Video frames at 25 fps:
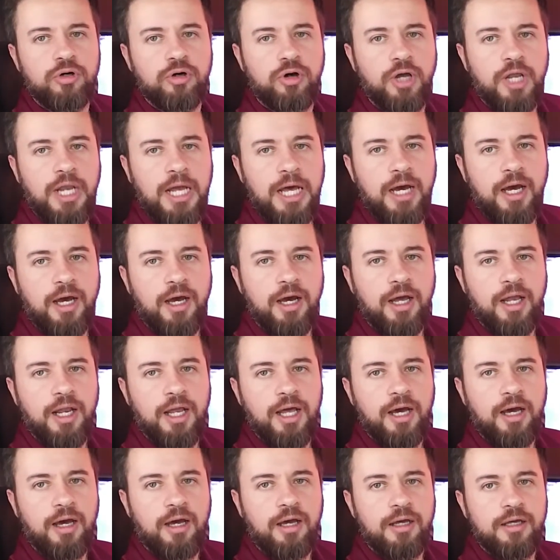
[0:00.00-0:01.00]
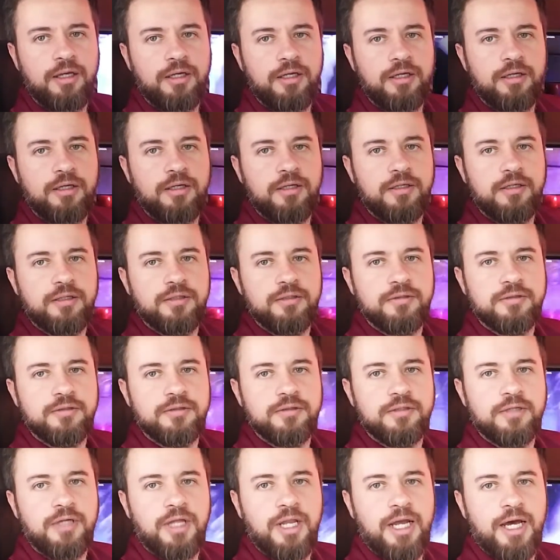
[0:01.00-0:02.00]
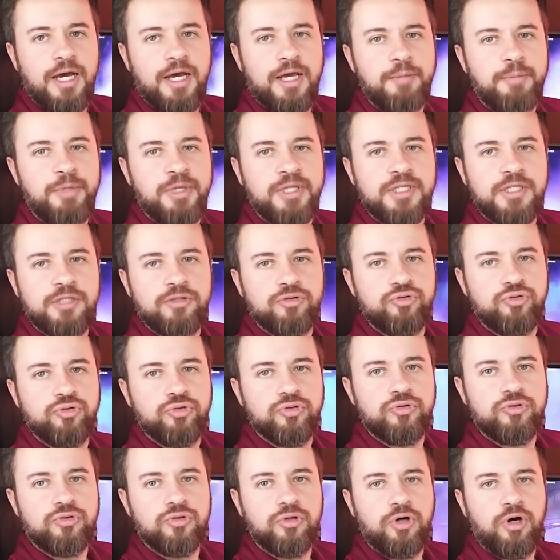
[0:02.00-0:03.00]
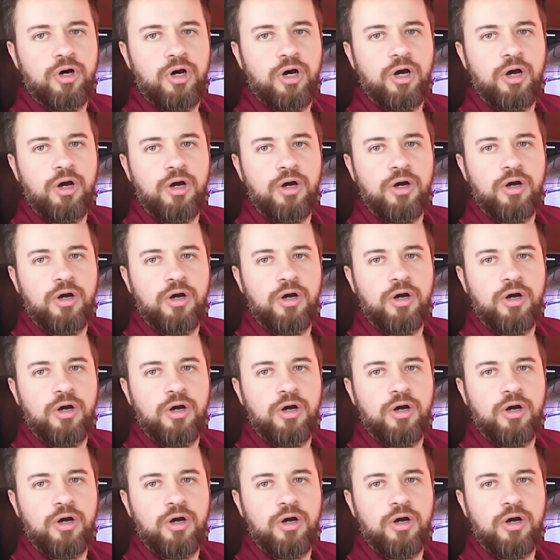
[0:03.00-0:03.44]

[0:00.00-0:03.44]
Olha lá, olha lá. Olha lá, arrebentando tudo, ó.